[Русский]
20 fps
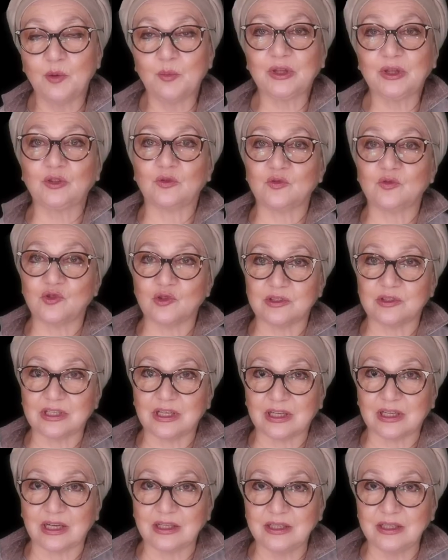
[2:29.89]
Потом все
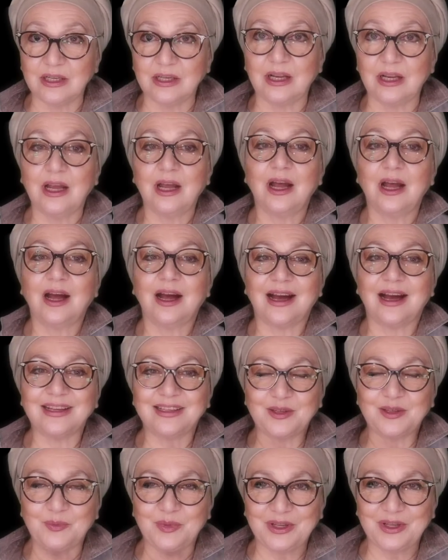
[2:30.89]
сократили,
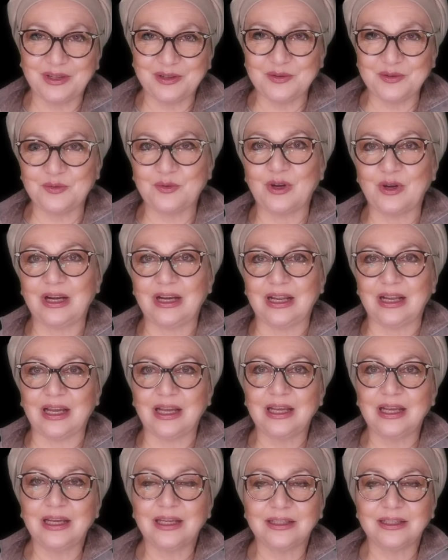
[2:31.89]
а теперь
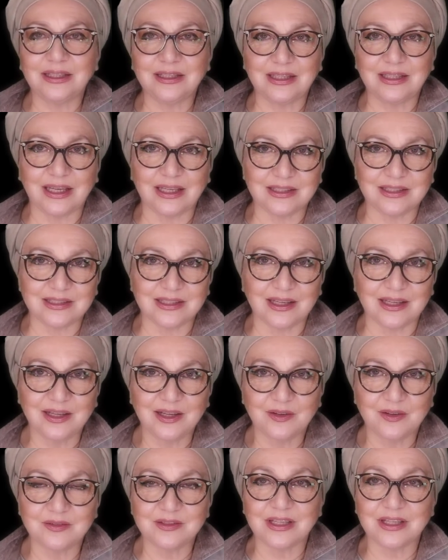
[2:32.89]
вуаля, китайцы
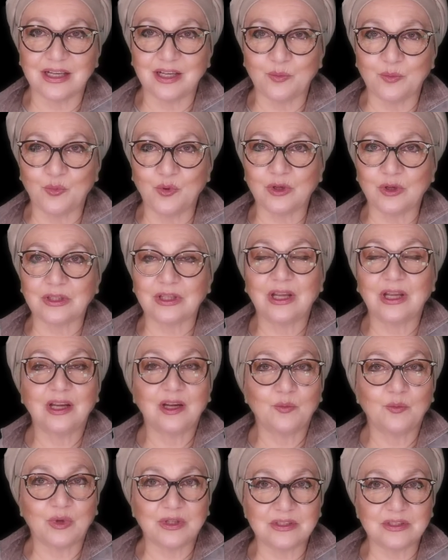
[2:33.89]
взяли порт
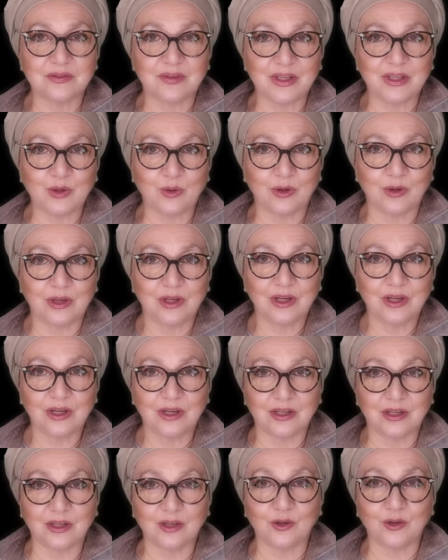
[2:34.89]
под свое
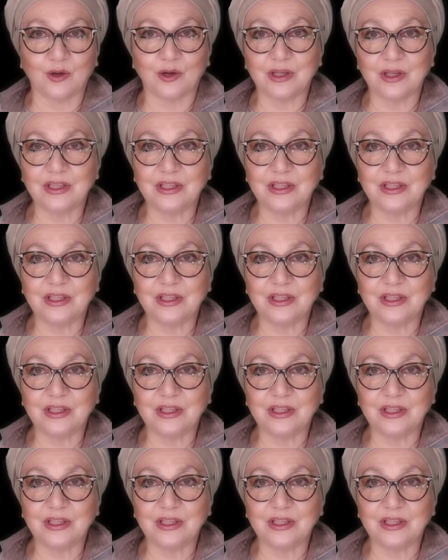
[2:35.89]
крыло.